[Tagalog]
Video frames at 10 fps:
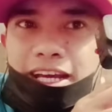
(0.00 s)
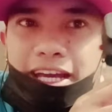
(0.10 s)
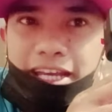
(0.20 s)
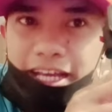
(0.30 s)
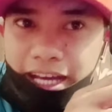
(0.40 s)

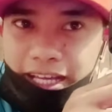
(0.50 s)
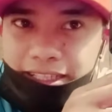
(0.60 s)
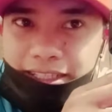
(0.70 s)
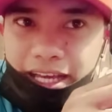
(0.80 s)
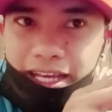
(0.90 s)

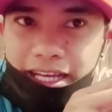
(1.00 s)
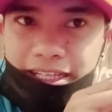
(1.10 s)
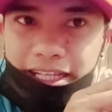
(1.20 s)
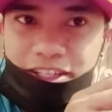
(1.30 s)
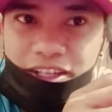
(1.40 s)
ayan
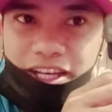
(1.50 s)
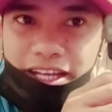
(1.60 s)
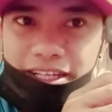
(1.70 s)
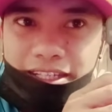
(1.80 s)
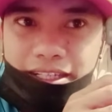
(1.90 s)
nakikita niyo
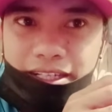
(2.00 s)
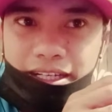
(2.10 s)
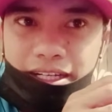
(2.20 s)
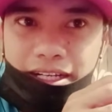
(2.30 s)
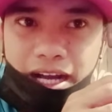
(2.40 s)
yan
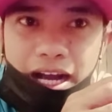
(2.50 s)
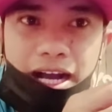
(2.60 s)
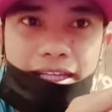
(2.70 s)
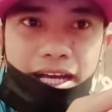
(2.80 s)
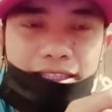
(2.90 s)
ang
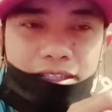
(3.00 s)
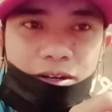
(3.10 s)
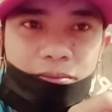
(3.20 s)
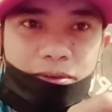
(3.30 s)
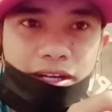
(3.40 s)
gaganda sa
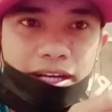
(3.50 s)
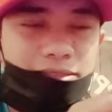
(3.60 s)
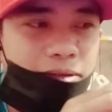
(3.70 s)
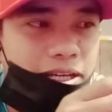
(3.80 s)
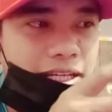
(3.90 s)
GoPro
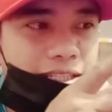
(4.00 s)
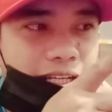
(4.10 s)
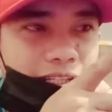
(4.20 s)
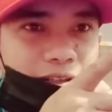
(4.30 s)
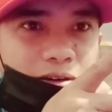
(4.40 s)
guys
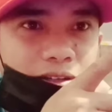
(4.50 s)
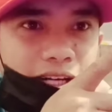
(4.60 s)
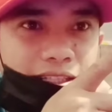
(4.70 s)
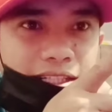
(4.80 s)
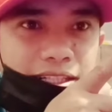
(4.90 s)
makikita ninyo kung
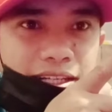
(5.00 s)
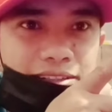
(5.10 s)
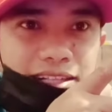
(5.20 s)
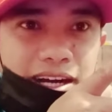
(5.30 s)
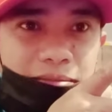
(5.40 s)
nakatingin kayo
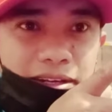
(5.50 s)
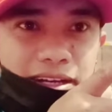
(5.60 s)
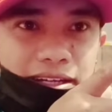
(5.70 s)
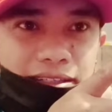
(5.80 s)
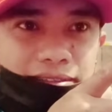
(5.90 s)
sa camera